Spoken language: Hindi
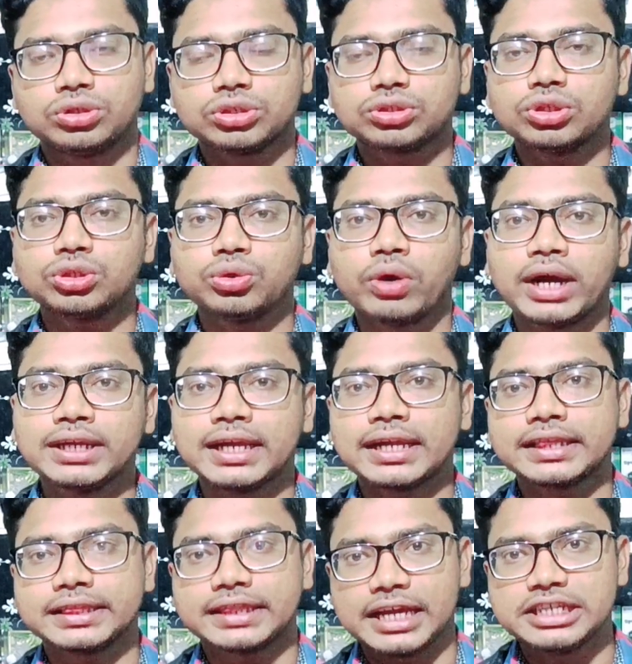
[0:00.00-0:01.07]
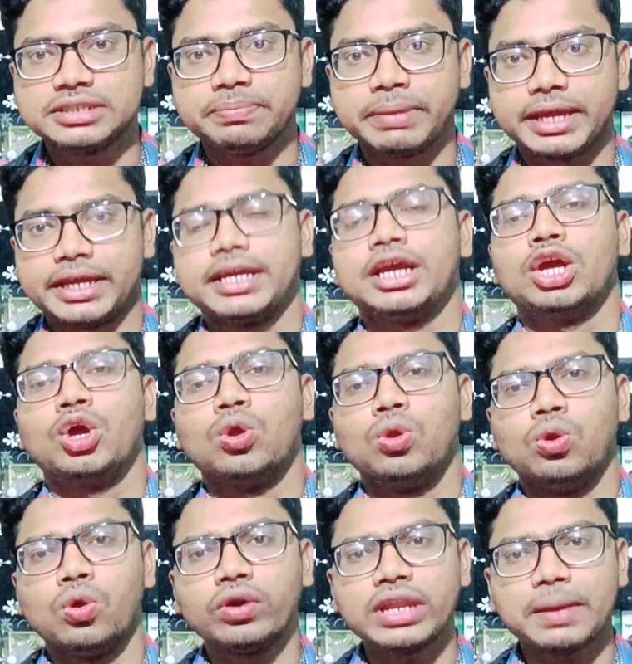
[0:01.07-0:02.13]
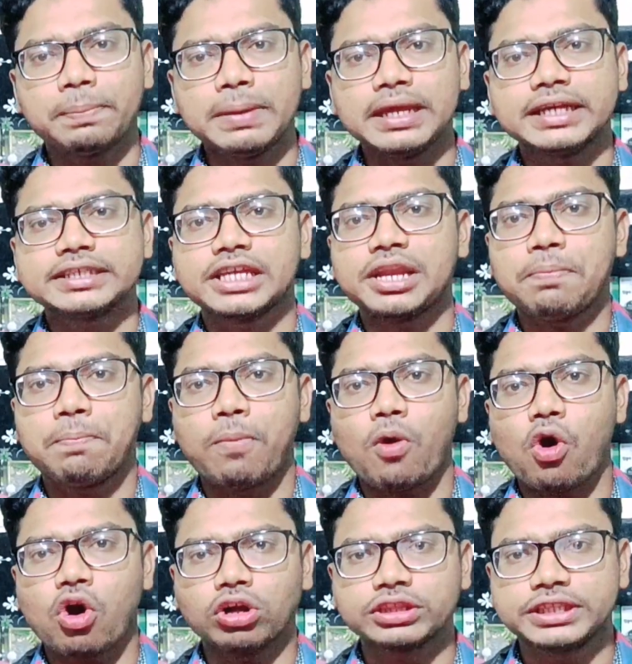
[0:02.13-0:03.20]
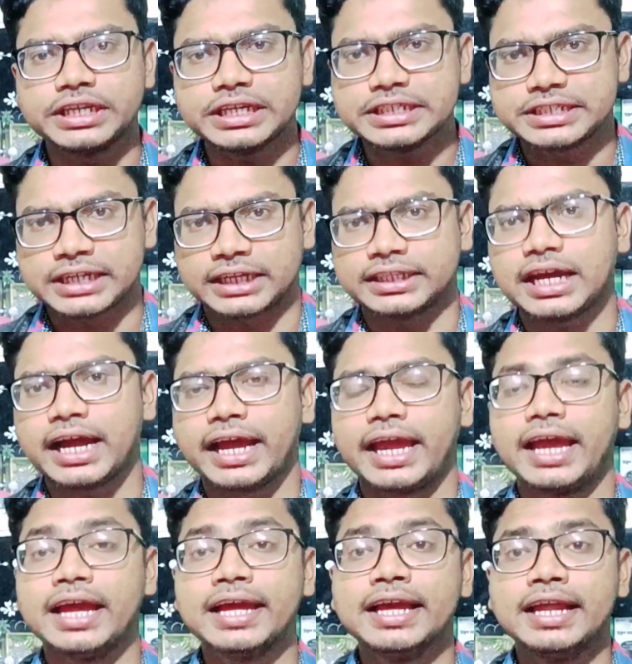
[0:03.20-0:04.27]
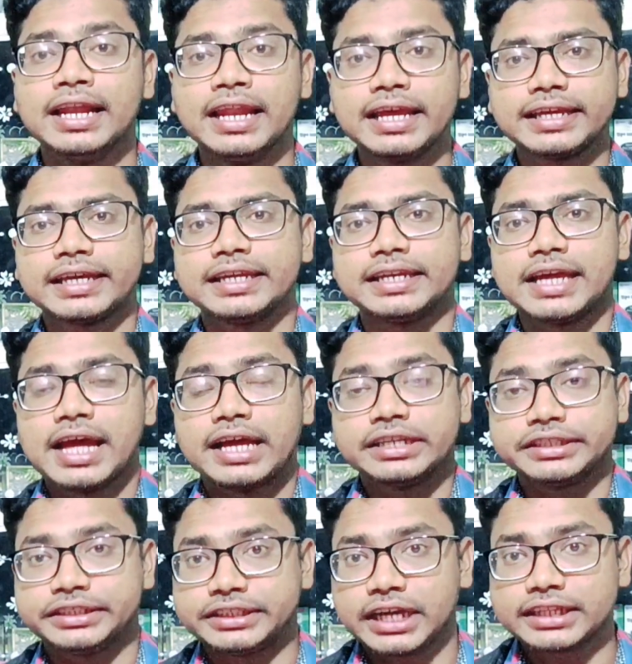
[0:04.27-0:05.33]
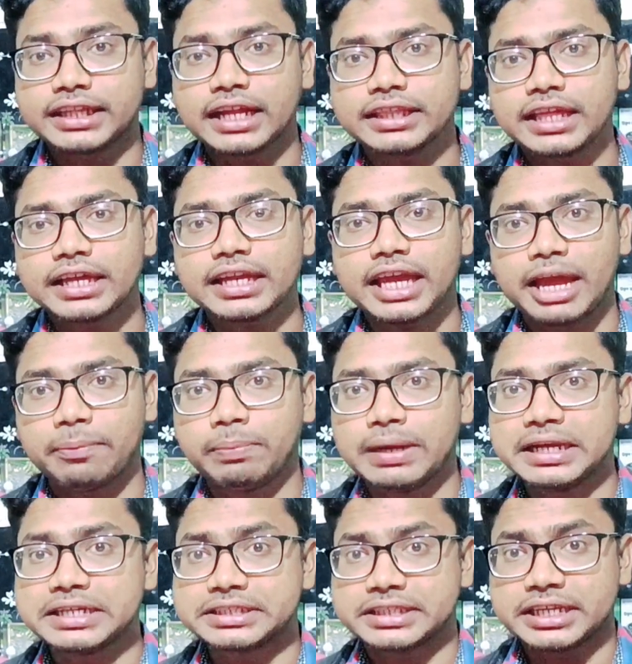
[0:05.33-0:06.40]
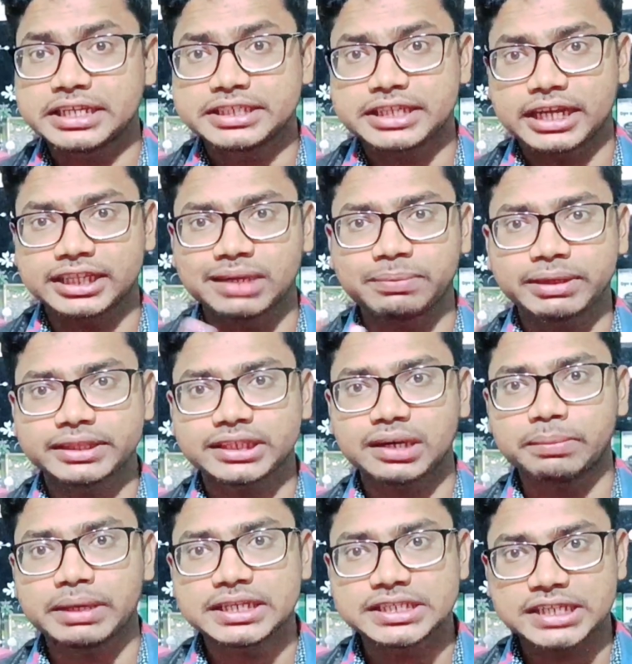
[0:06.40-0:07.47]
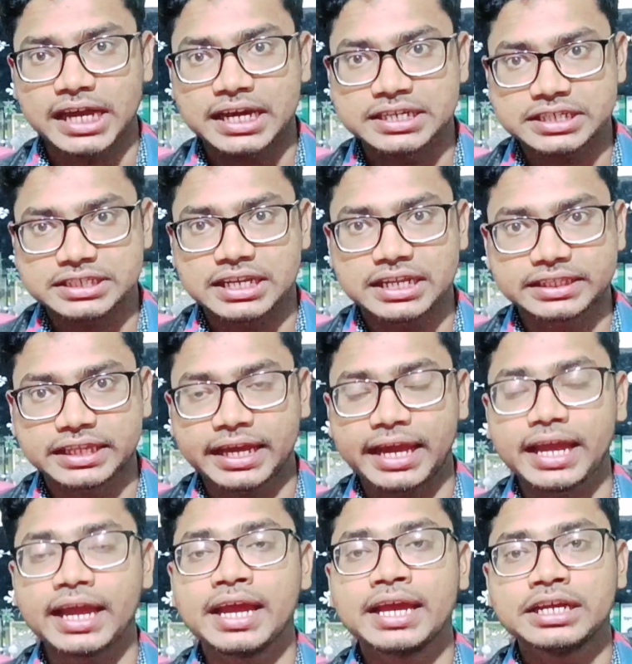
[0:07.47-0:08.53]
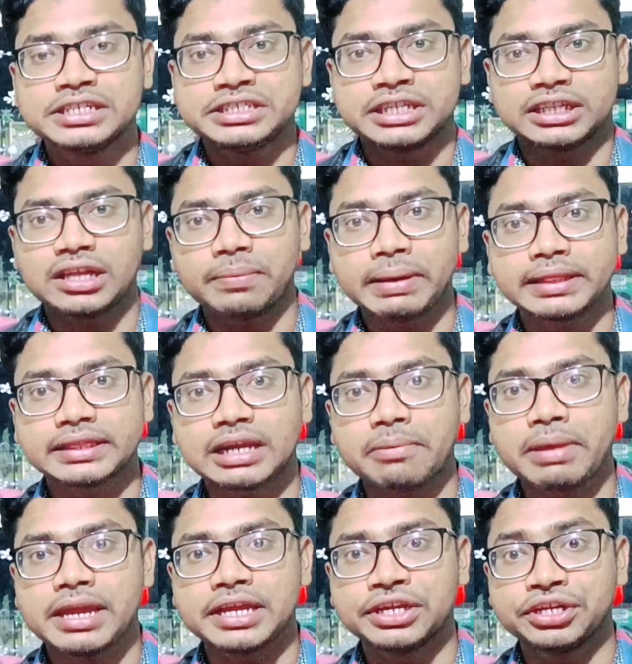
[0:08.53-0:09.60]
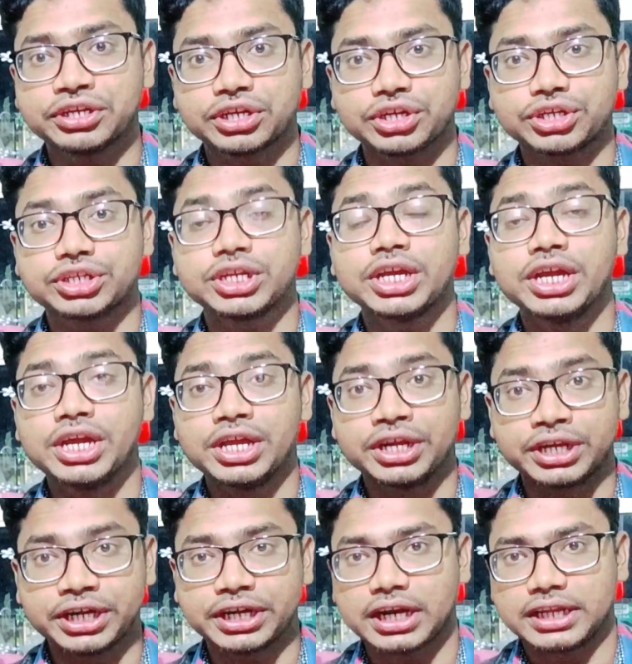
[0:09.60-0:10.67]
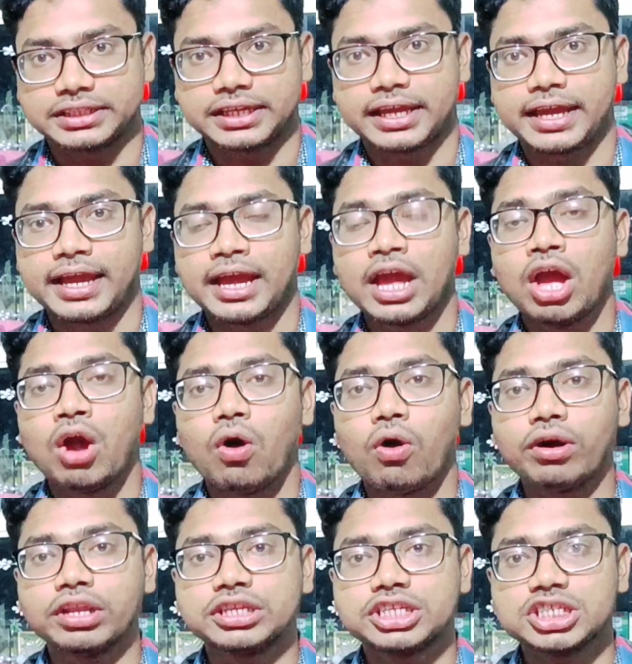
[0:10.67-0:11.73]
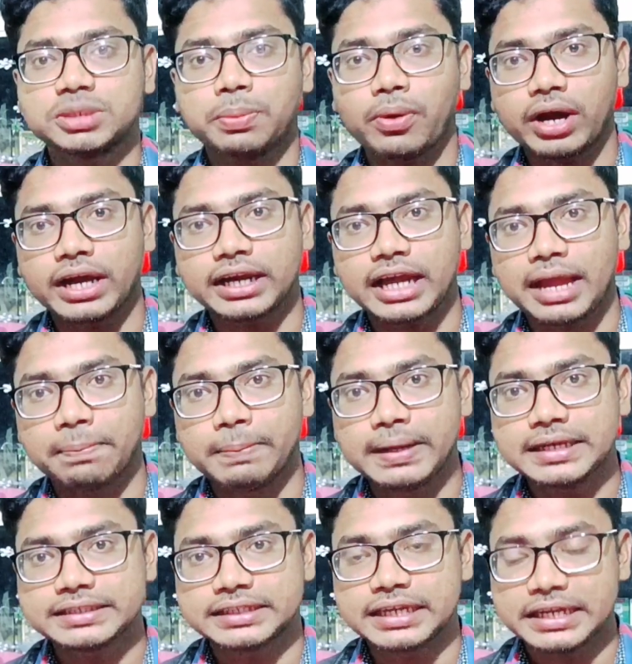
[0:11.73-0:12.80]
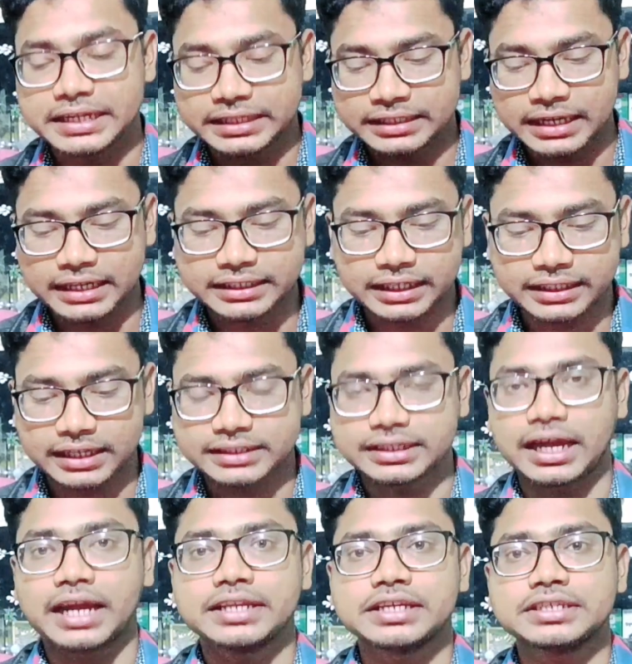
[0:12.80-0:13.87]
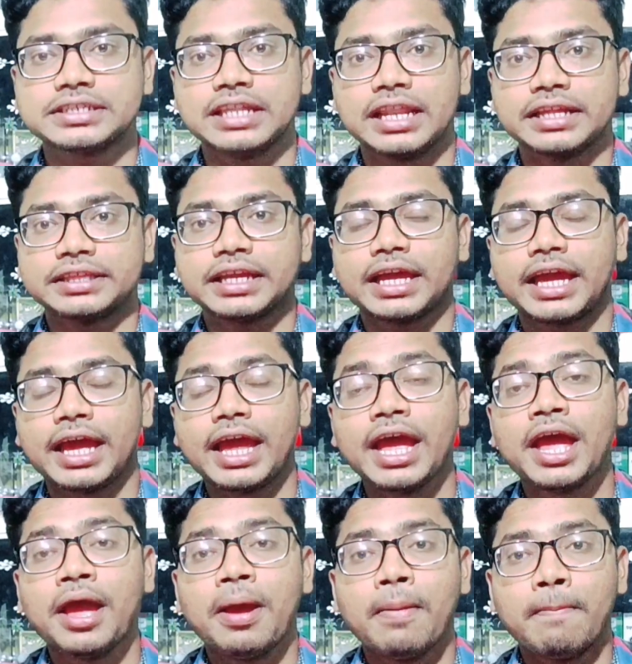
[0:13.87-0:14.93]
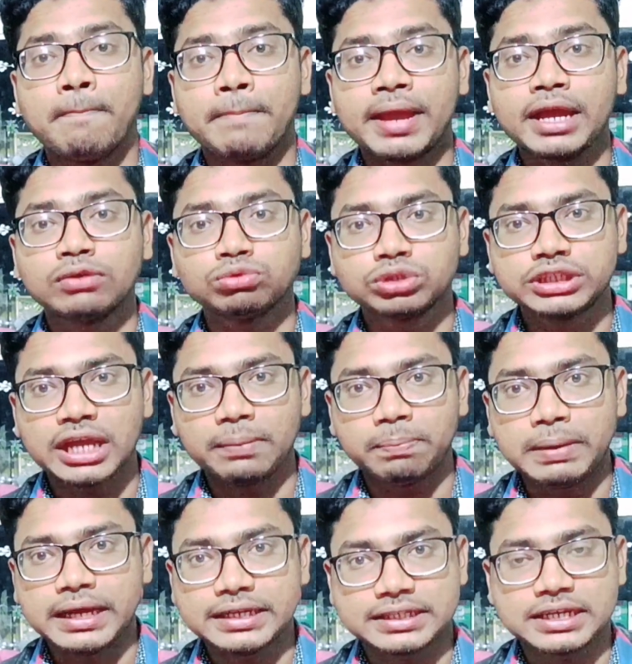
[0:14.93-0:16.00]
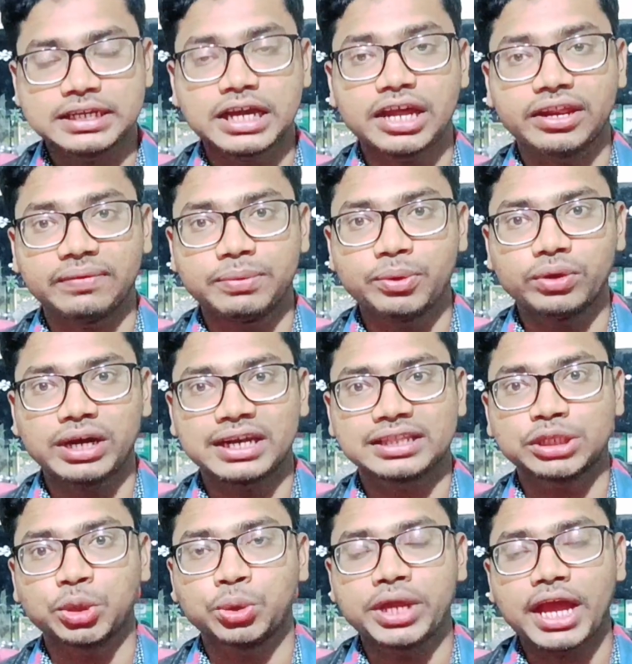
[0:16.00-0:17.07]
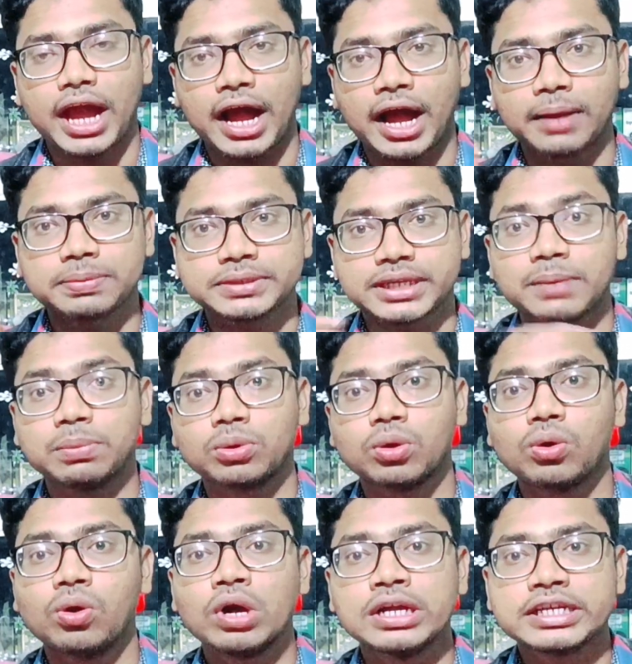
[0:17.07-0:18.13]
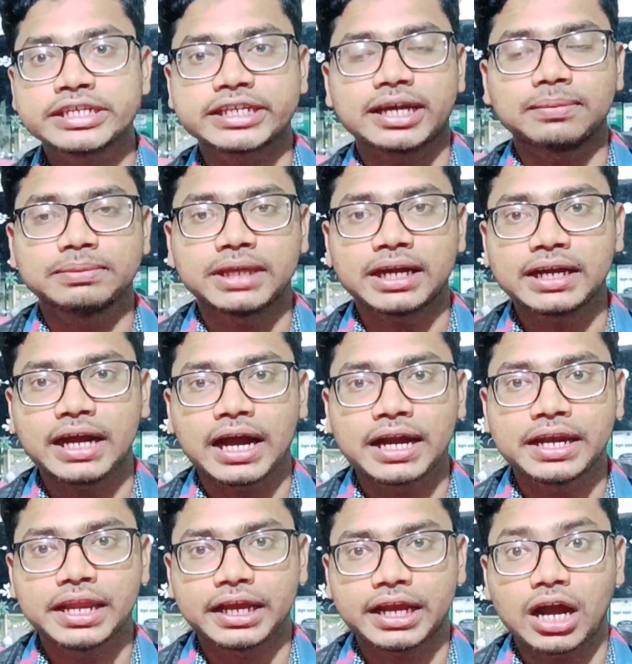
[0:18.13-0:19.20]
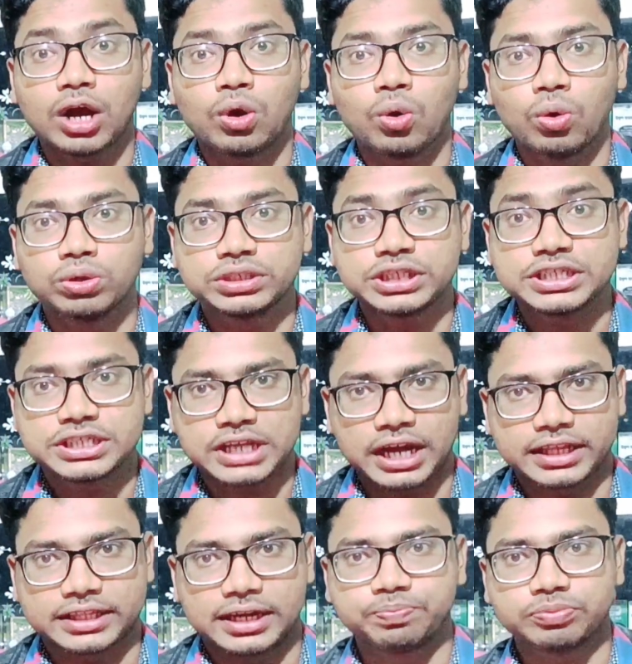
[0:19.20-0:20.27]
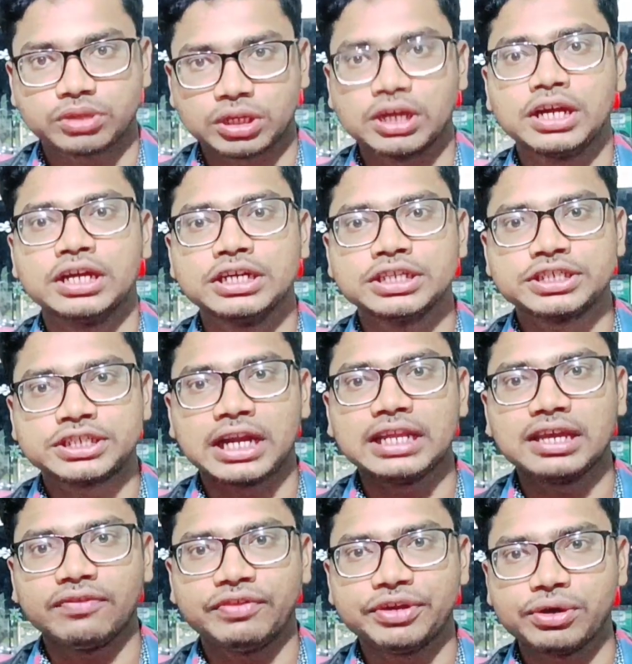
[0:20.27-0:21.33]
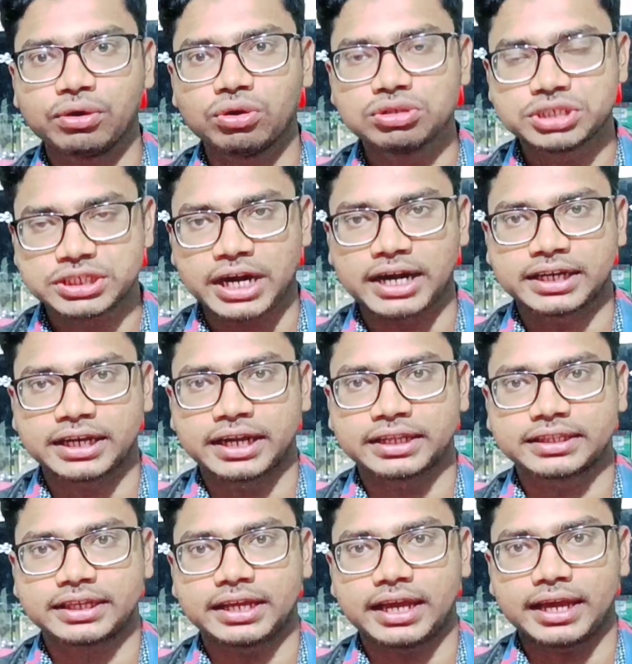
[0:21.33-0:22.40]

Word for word: दोस्तों 2023 में लोन एप्लीकेशन बहुत ही ज़्यादा है लेकिन ज़्यादातर एप्लीकेशन ज़्यादा मात्रा में चार्जेस लेते हैं ज़्यादा मात्रा में इंटरेस्ट रेट लेते हैं और जिस प्रकार का एप्लीकेशन इतना ज़्यादा चार्जेस लेते हैं मैं उसे एप्लीकेशन का रिव्यू करते हुए आप सबको सावधान करने का कोशिश करता हूँ चलिए वीडियो को स्टार्ट करते